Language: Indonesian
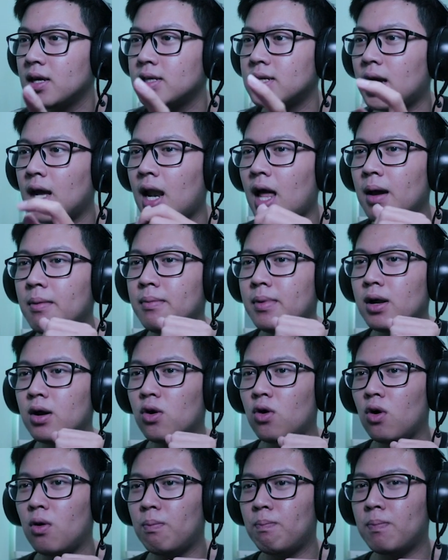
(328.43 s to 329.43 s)
salah ambil
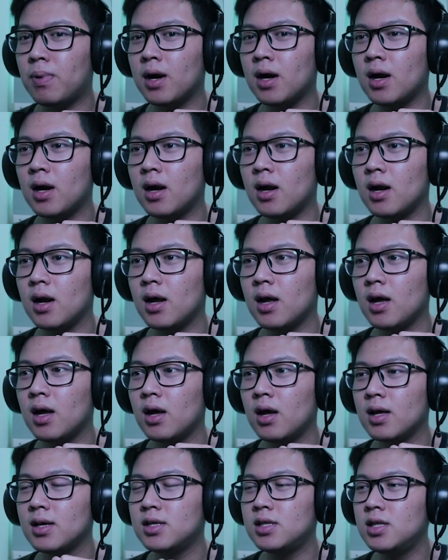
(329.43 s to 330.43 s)
koper
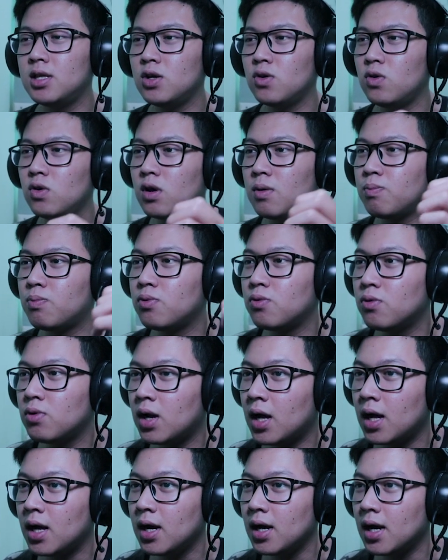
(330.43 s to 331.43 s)
dia udah
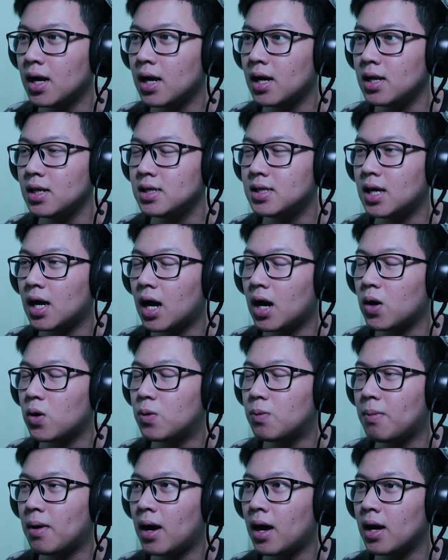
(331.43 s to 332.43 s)
pulang kan
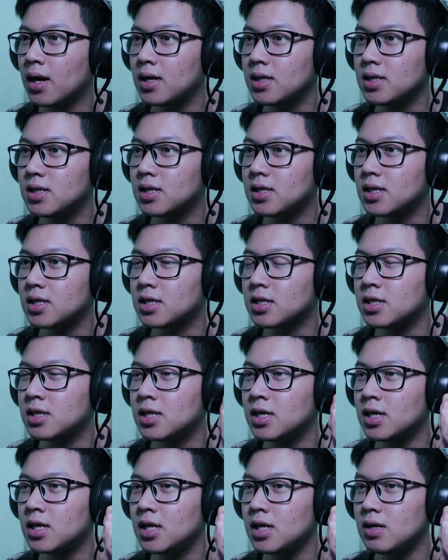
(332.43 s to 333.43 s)
jauh banget nyetir
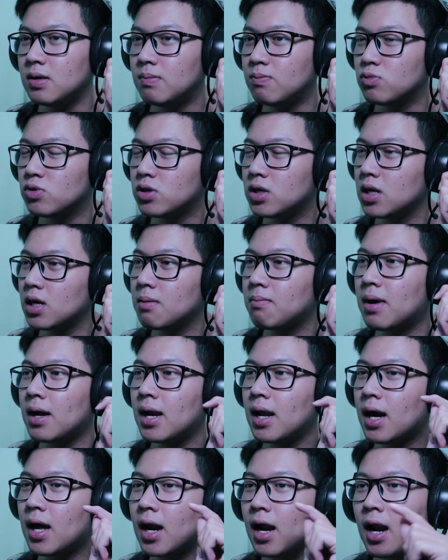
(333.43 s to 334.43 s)
sendiri mesti ke
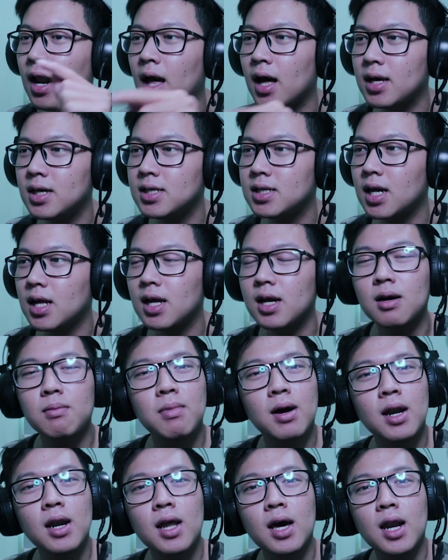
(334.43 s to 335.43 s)
bandara lagi sekali ke
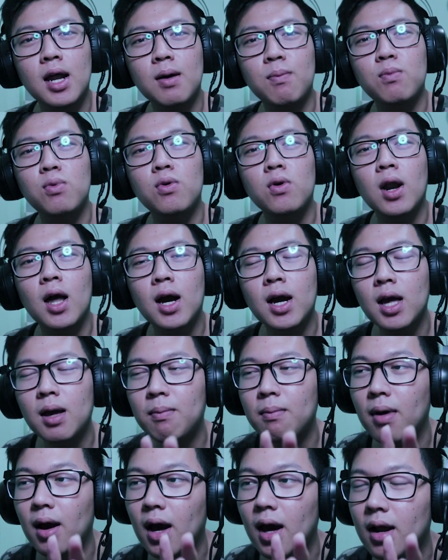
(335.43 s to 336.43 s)
bandara pulangnya
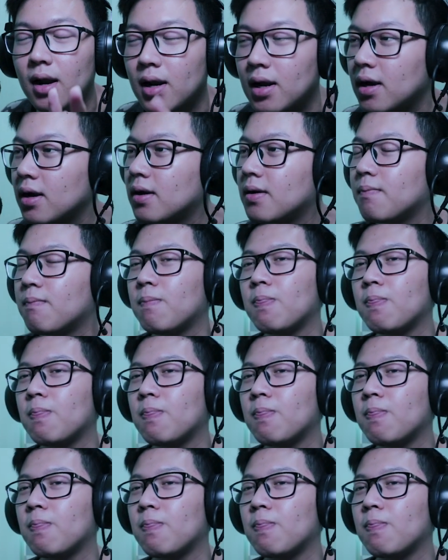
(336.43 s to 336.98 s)
bareng